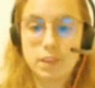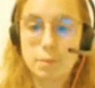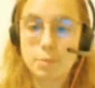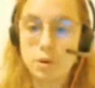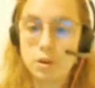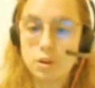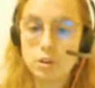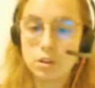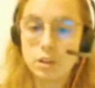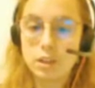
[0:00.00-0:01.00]

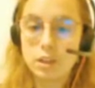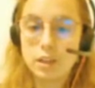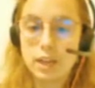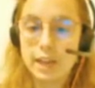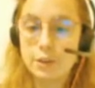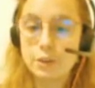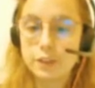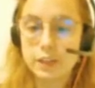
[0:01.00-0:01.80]
d'abord elle ne